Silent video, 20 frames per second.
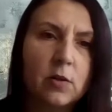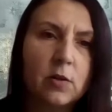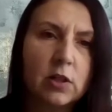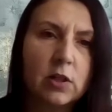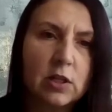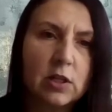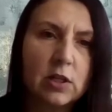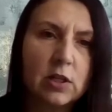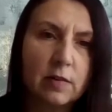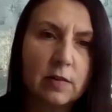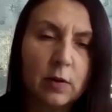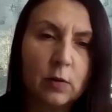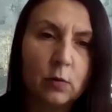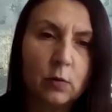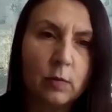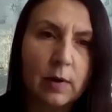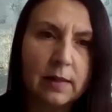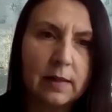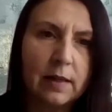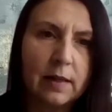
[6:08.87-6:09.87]
czy też
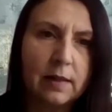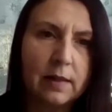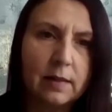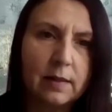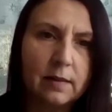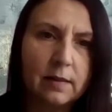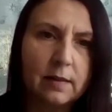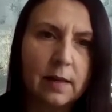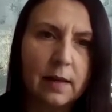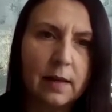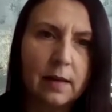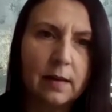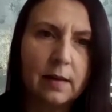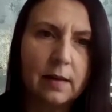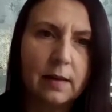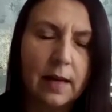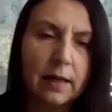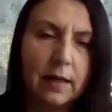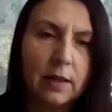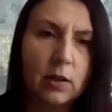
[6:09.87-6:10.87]
ewentualnie inne
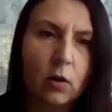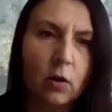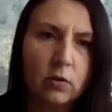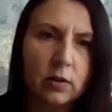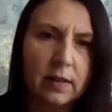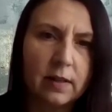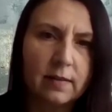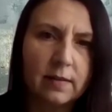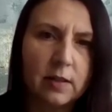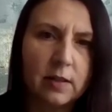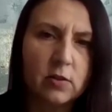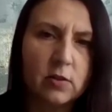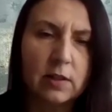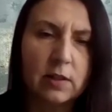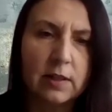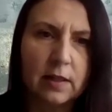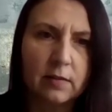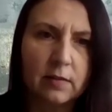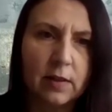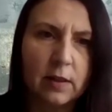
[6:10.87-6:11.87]
leki OTC,
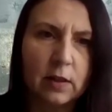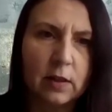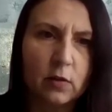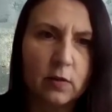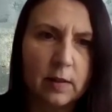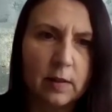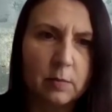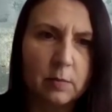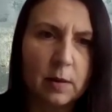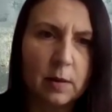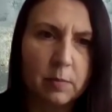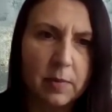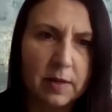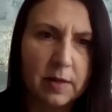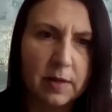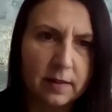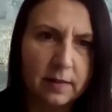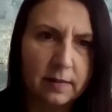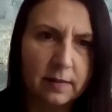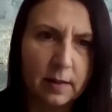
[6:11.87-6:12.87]
czyli tak zwane dostępne
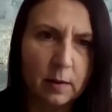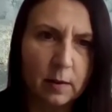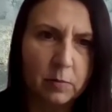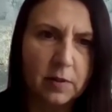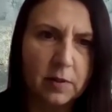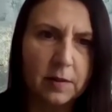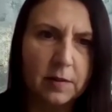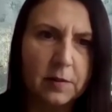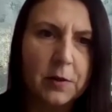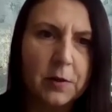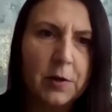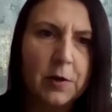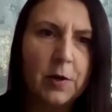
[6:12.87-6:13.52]
bez recepty,